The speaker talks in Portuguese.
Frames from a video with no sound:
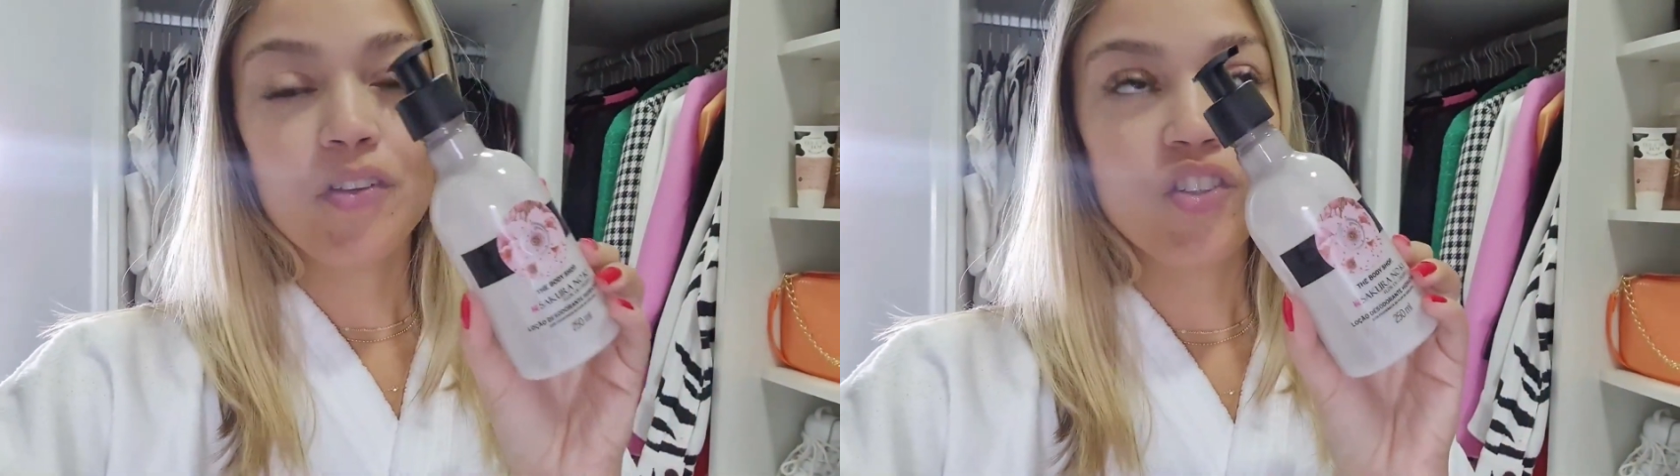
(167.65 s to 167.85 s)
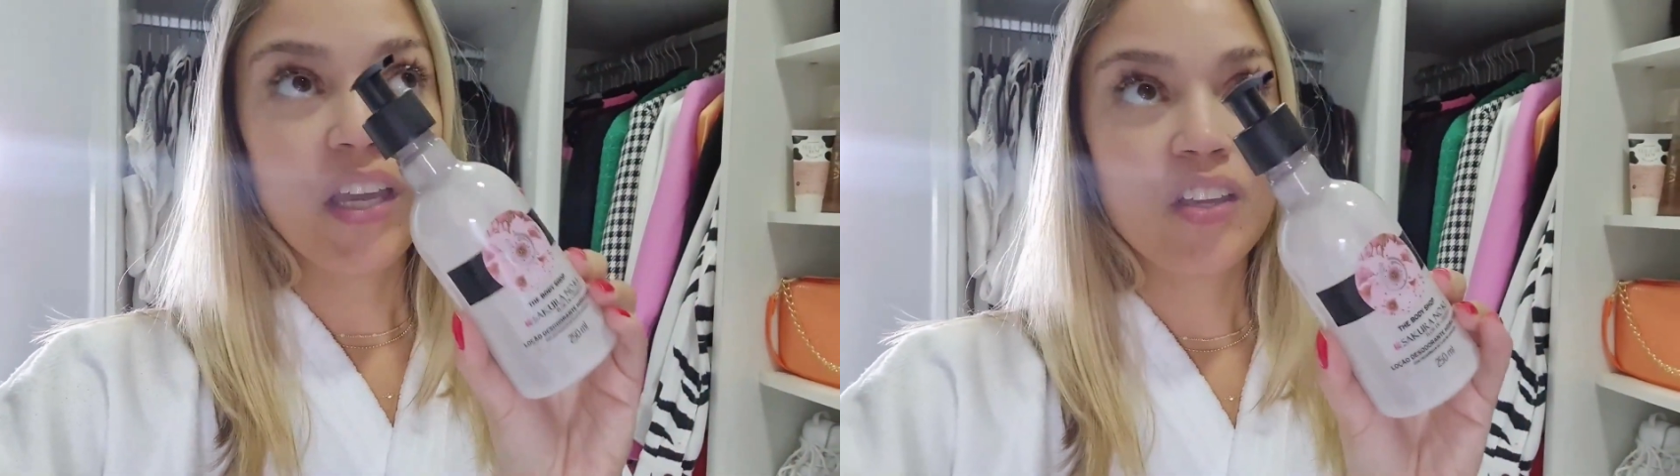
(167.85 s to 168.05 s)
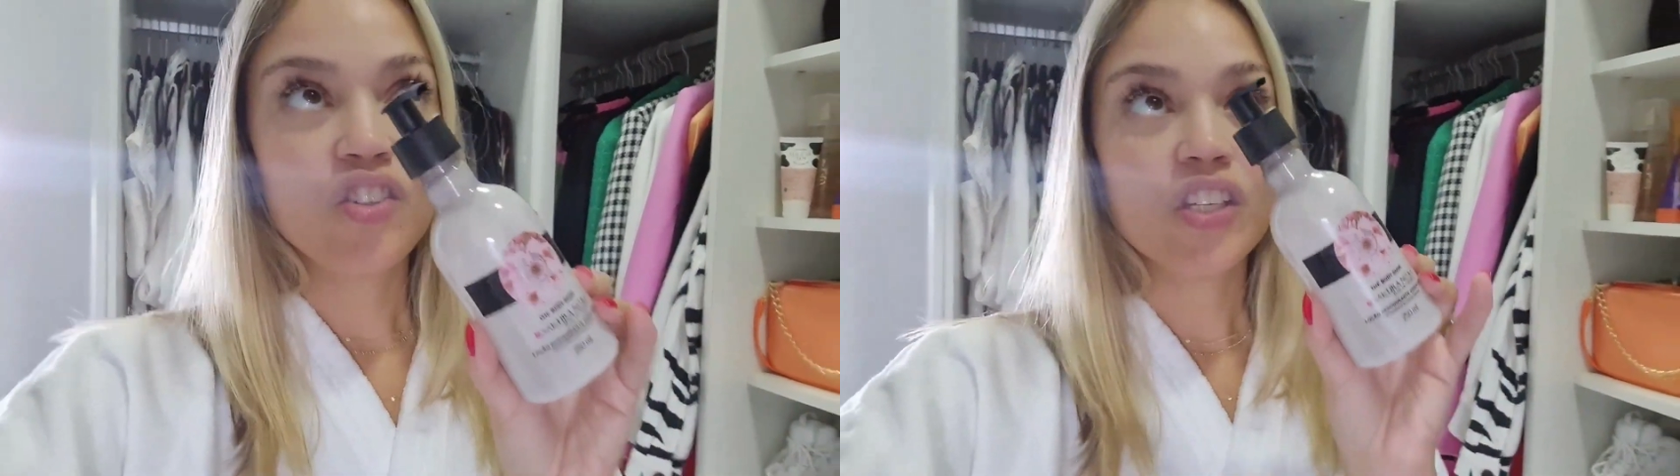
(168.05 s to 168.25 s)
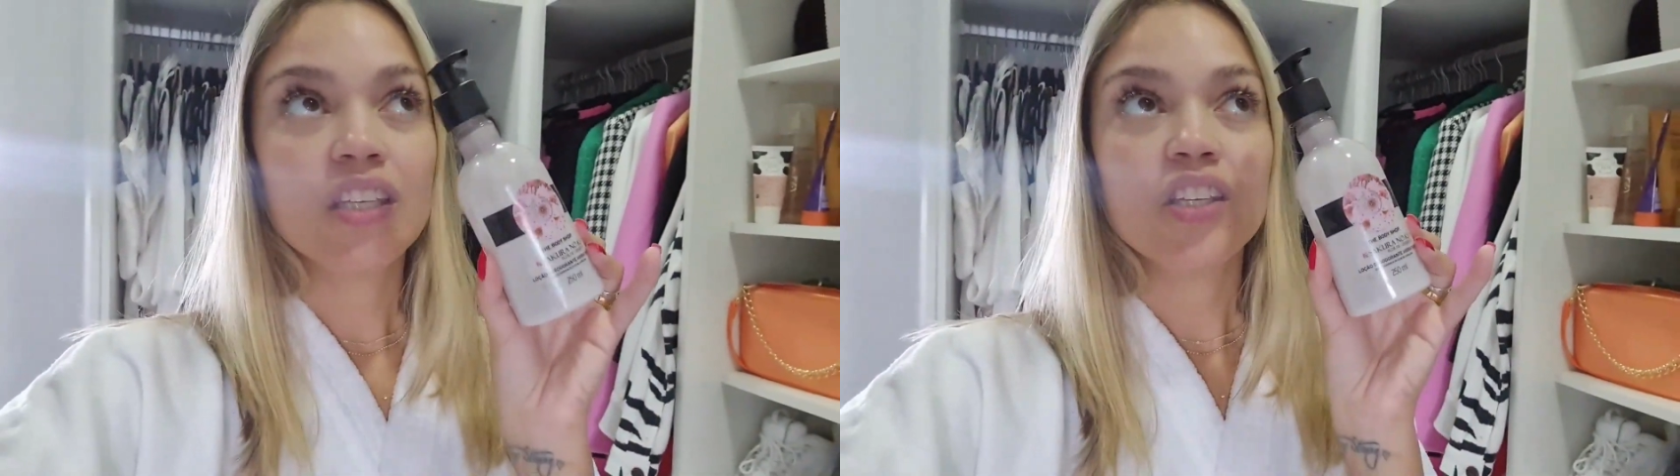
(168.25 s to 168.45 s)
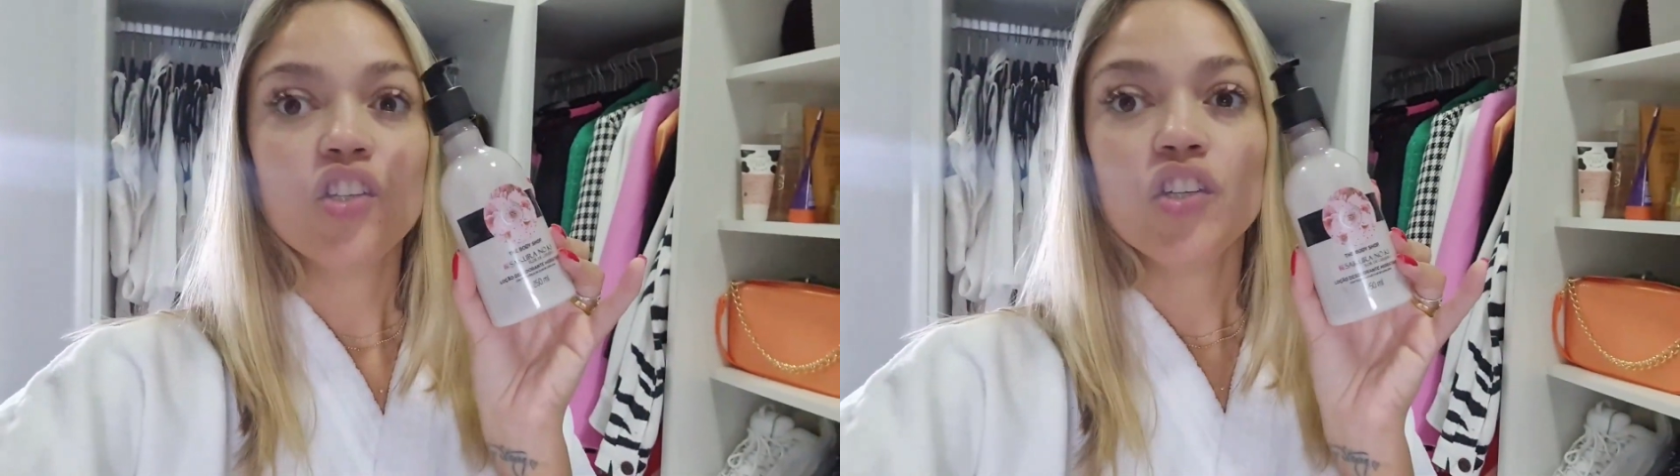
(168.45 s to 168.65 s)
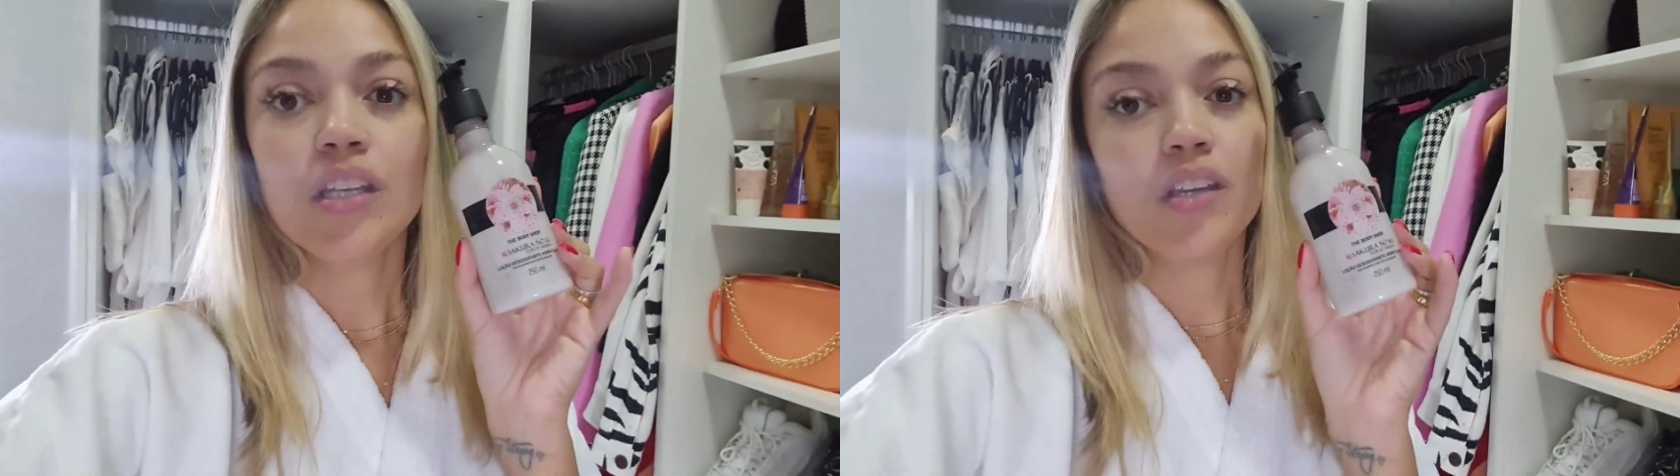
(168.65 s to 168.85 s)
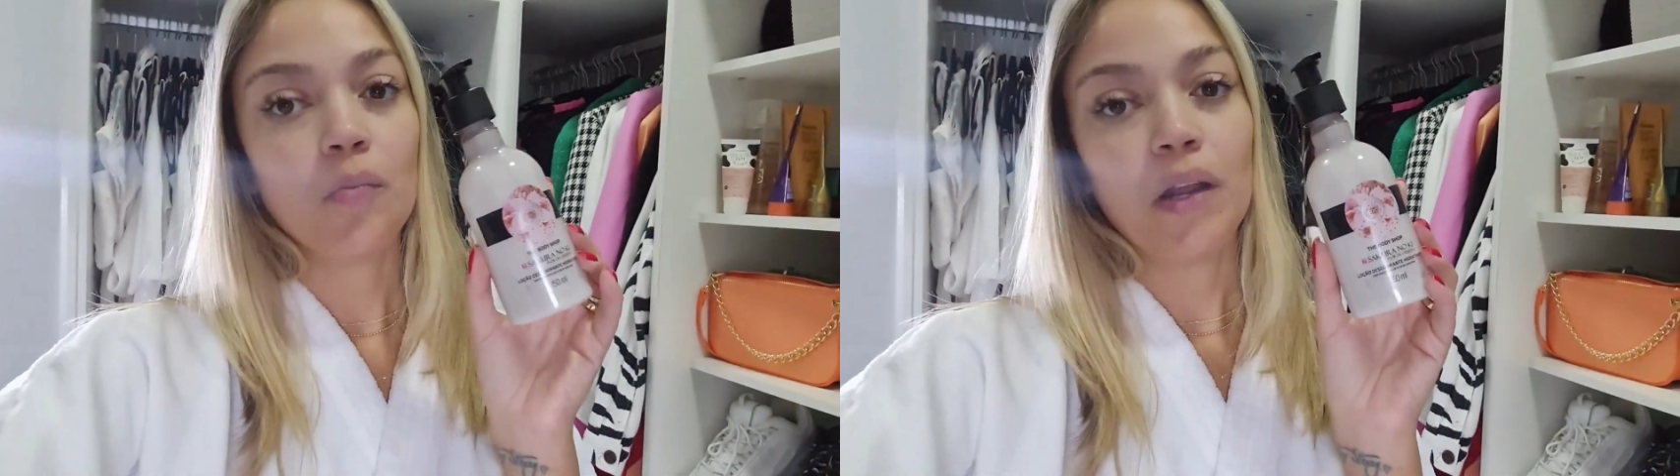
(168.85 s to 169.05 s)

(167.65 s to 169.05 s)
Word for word: Gente, que cheirinho